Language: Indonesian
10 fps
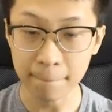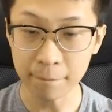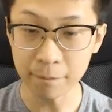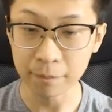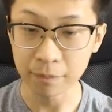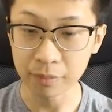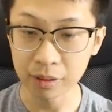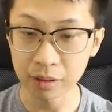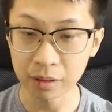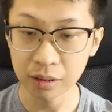Hmm.
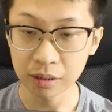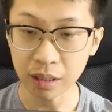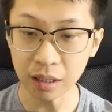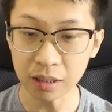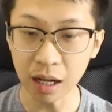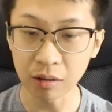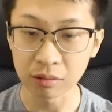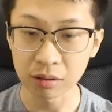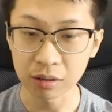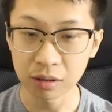Dia kena
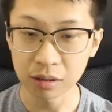loh.